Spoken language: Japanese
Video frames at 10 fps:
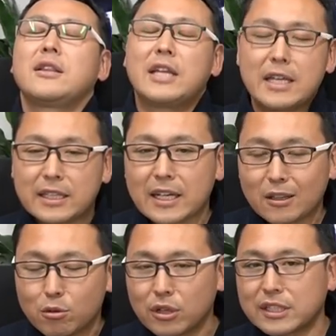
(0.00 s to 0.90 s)
大
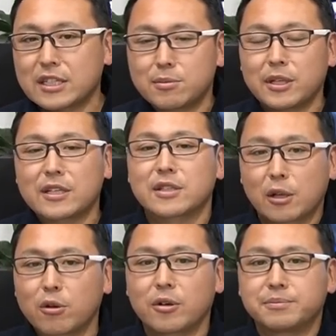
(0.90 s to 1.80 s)
体動画にさせてもらったんです
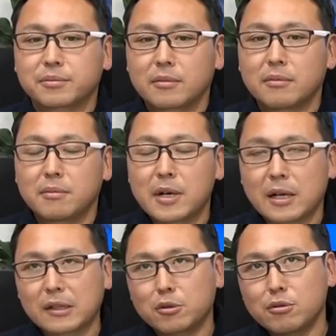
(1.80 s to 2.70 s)
けど、ま
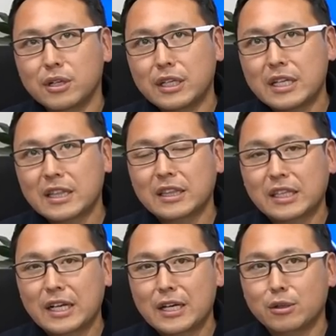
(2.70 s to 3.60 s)
あ、動画になっ
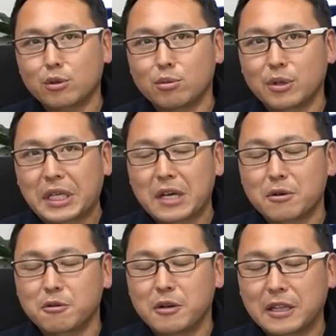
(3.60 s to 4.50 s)
てないところも
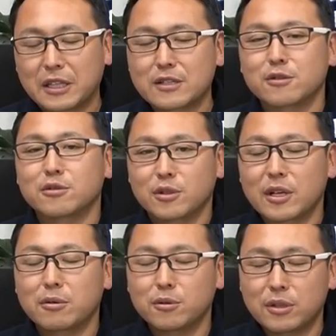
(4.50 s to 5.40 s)
結構あったりするんですよ
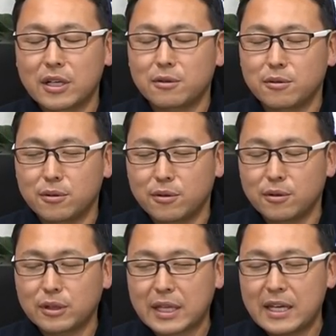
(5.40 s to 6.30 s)
ね。本当にあ
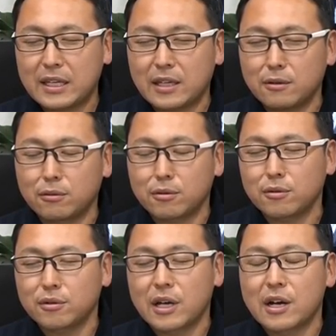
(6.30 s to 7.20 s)
の体験のと
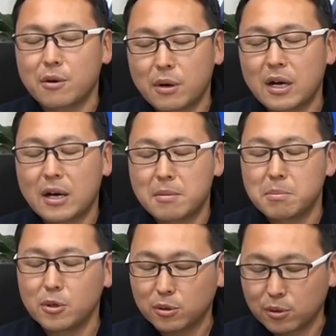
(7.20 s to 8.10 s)
ころなんかは
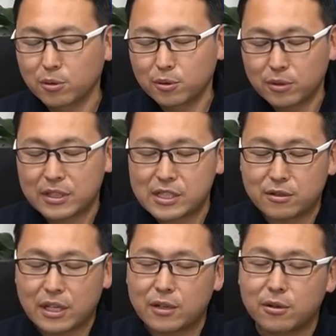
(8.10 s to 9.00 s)
もっと本当は
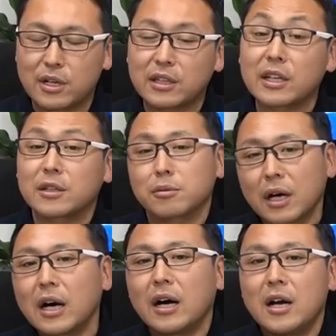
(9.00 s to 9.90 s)
実はいろいろあったりだと
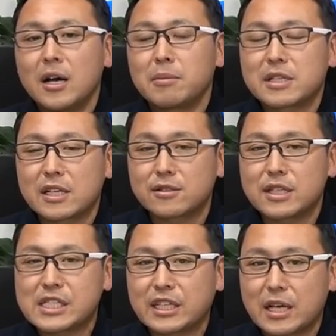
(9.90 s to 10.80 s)
か、まあ、撮
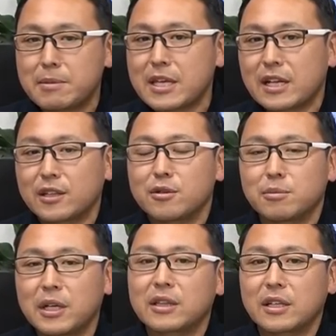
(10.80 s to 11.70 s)
影しちゃダメなんていう
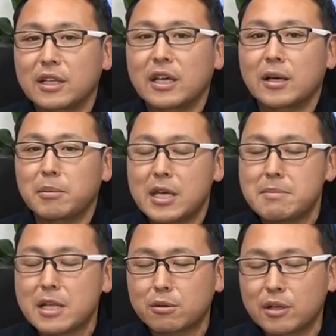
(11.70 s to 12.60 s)
のもあったんで、まあ、
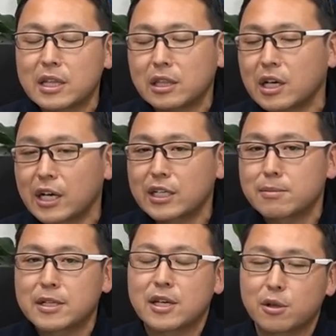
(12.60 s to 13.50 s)
今となっては話
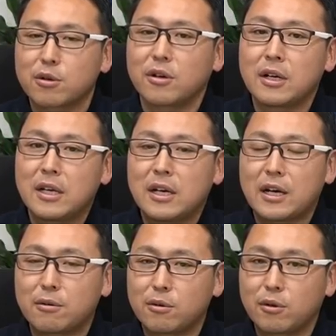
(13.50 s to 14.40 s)
せますけど、
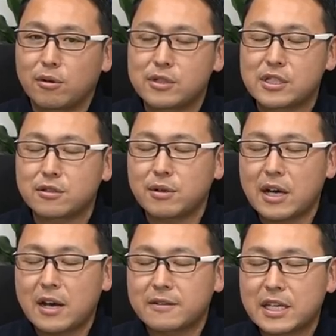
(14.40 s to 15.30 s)
あの実
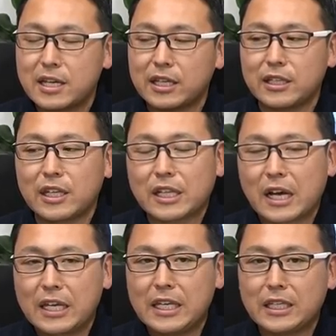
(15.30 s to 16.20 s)
は最近出
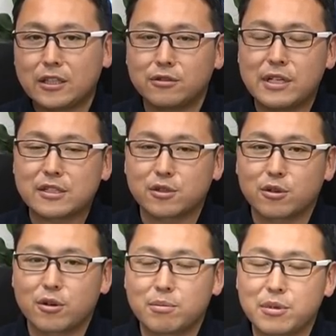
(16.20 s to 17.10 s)
た イーキューエス
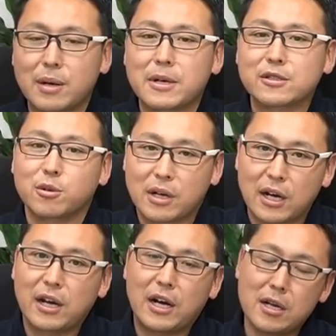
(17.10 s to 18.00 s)
のブラバスと
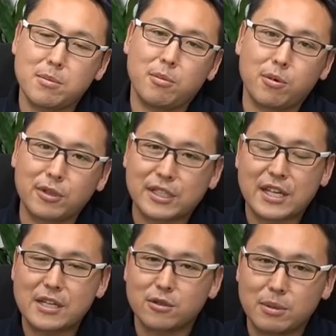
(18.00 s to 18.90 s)
か、あれも僕ら
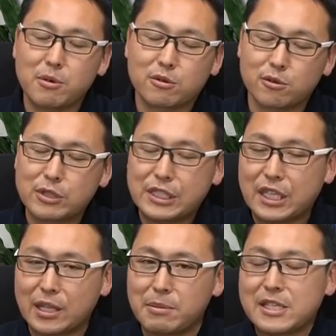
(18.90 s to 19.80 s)
最初にもうその時
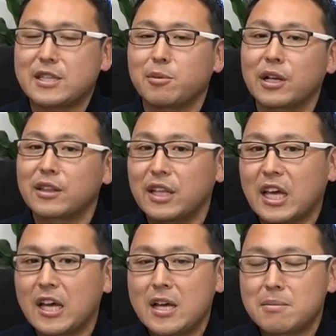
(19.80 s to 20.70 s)
点で見せてもらっ
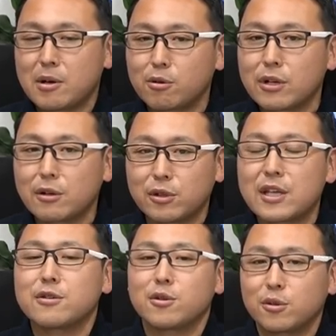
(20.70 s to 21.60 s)
て、まあ、こんなの
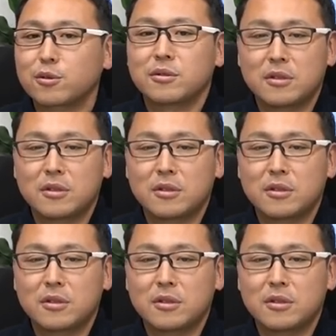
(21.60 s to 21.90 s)
出るよと。